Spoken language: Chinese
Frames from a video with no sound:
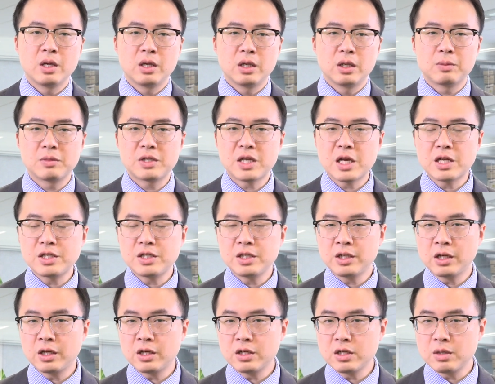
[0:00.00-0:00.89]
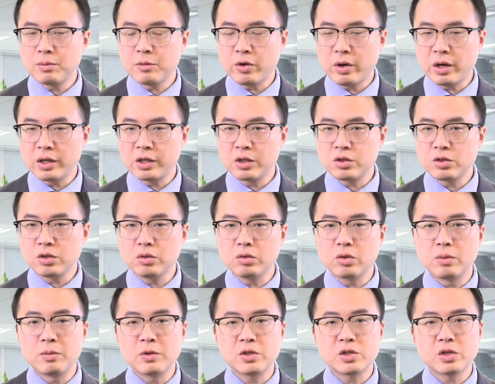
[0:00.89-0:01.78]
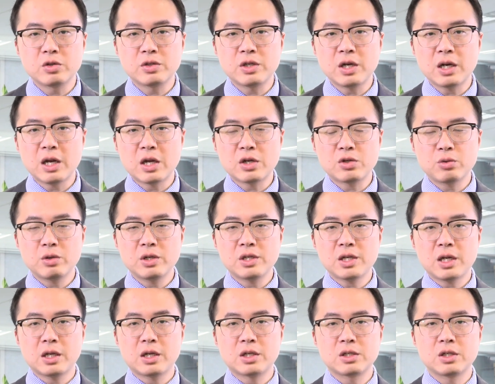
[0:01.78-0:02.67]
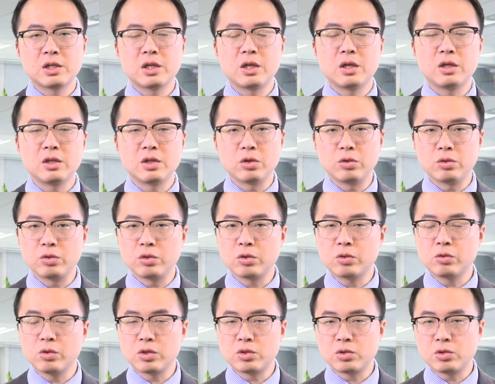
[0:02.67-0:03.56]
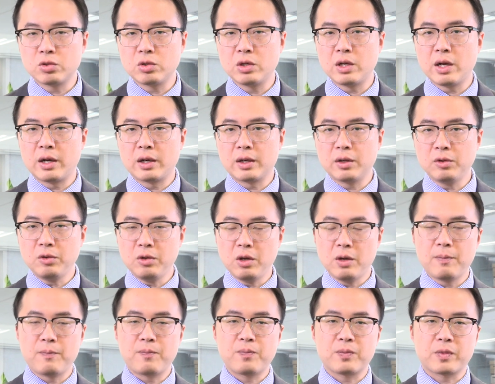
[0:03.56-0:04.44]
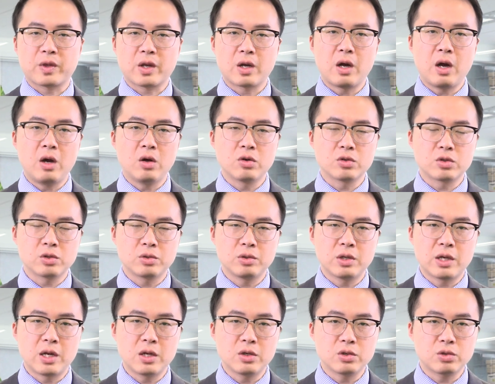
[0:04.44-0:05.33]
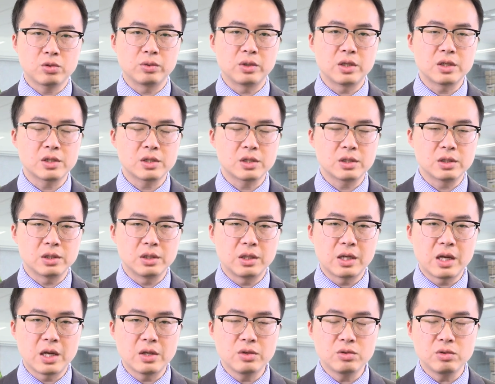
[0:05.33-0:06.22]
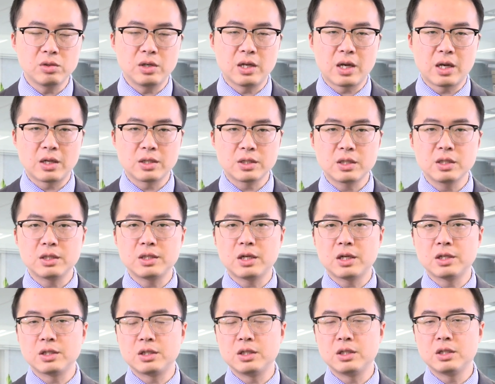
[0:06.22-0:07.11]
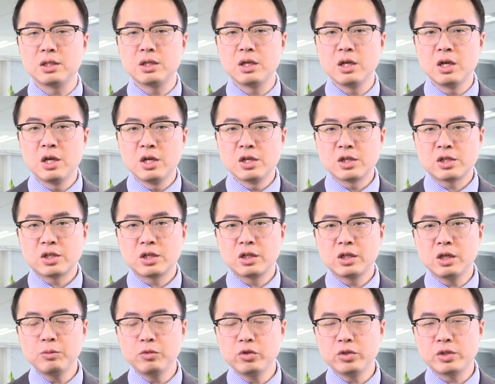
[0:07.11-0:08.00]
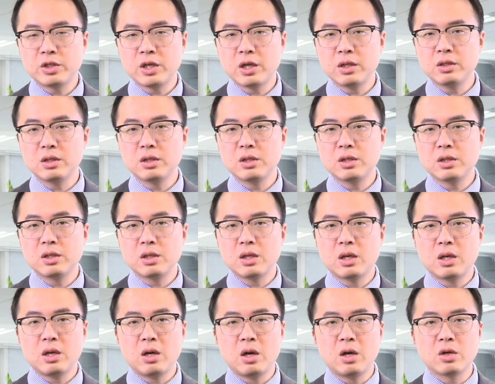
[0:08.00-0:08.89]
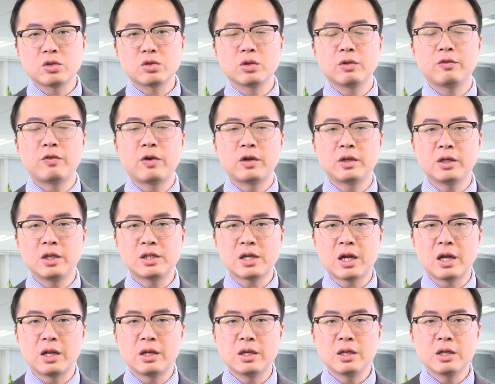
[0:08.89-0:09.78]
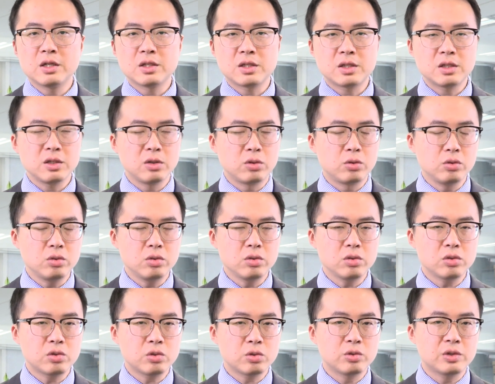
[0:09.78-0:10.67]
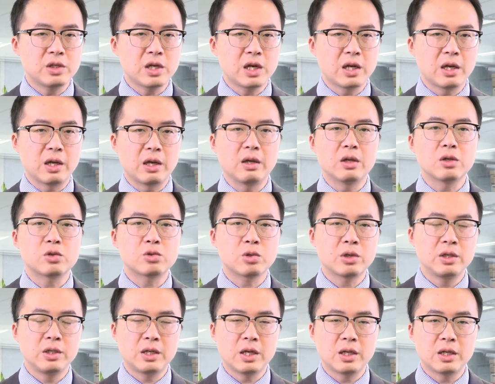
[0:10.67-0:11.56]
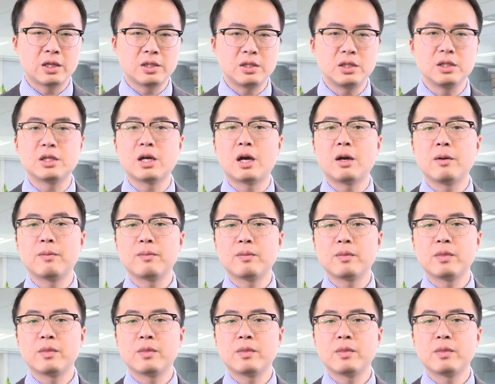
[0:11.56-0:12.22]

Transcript: 那么在今天的热门话题中，我们首先来说一下的是，呢，由于过去两个月，澳洲联储呢是连续两次降息，使得目前澳洲的房地产似乎出现了春天的迹象。